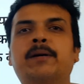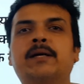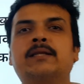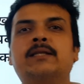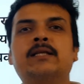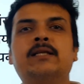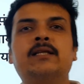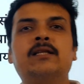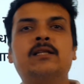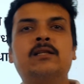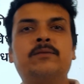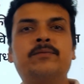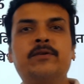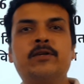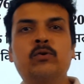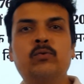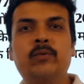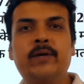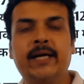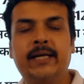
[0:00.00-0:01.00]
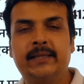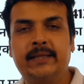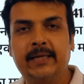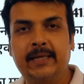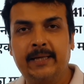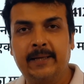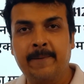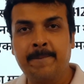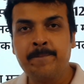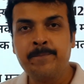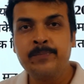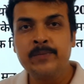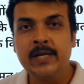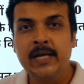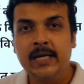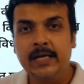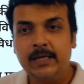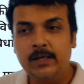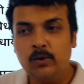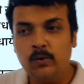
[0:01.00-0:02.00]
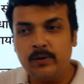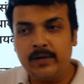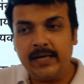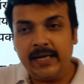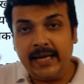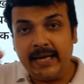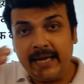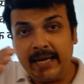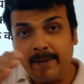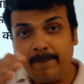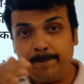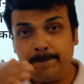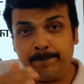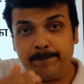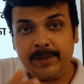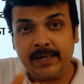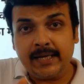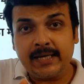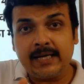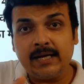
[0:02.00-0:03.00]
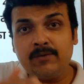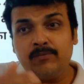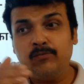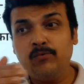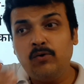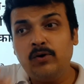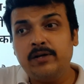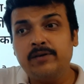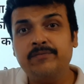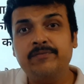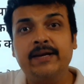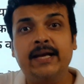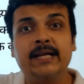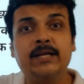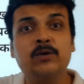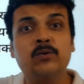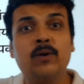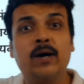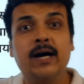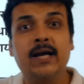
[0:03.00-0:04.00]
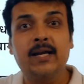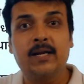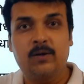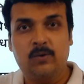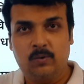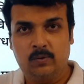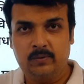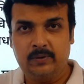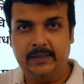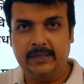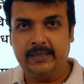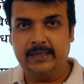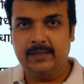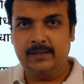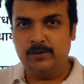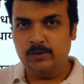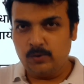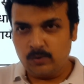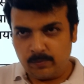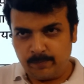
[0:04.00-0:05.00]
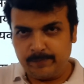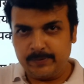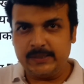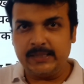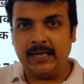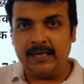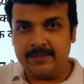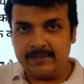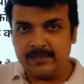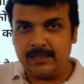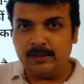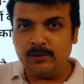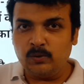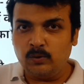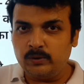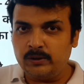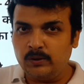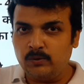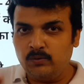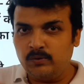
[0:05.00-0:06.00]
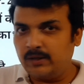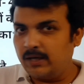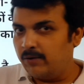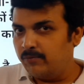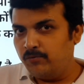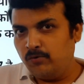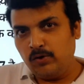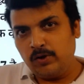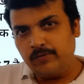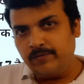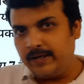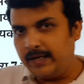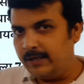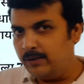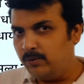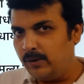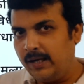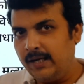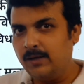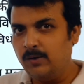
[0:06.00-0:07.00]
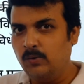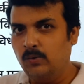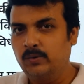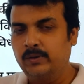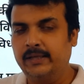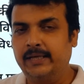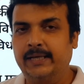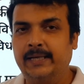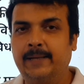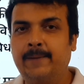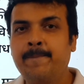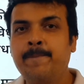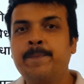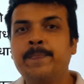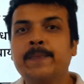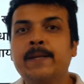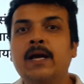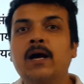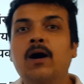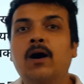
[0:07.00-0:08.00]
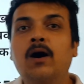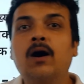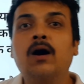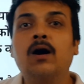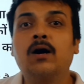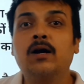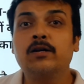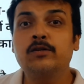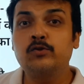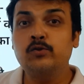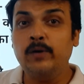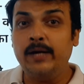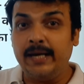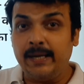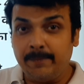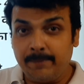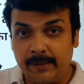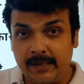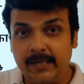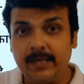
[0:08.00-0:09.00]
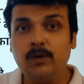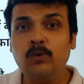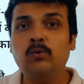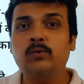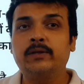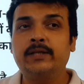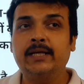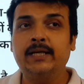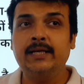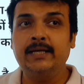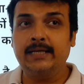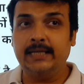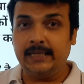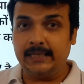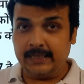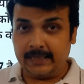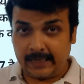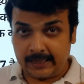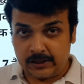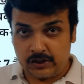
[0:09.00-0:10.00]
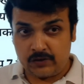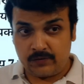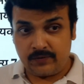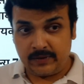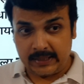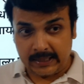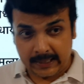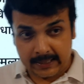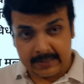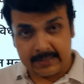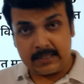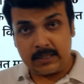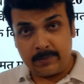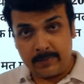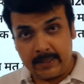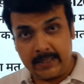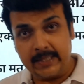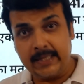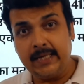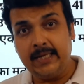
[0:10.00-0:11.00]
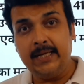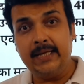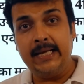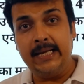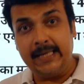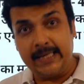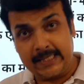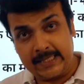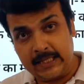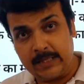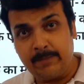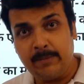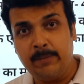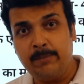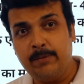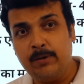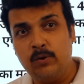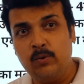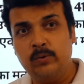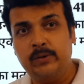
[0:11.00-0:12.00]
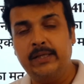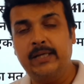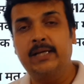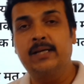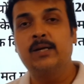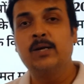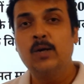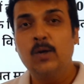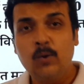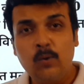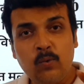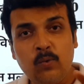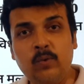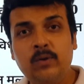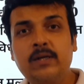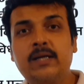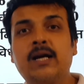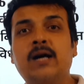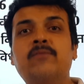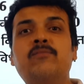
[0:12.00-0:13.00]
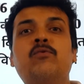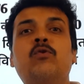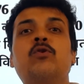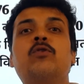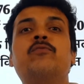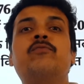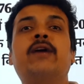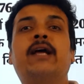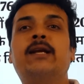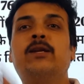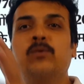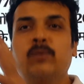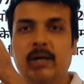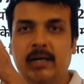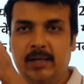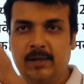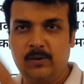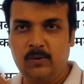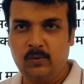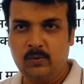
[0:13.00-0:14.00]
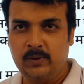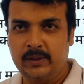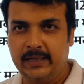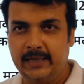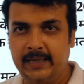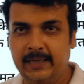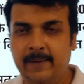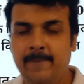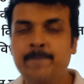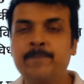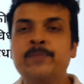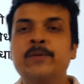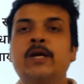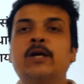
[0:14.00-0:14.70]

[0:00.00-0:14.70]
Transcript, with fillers: प्रतिनिधित्व क्यों कहते हैं क्योंकि एमपी का वोट वैल्यू अलग होता है जो सांसद होते हैं उनका वोट वैल्यू अलग होता है और जो एमएलए होते हैं यानी राज्य विधानसभा के इलेक्टेड मेंबर होते हैं उनका वोट वैल्यू अलग होता है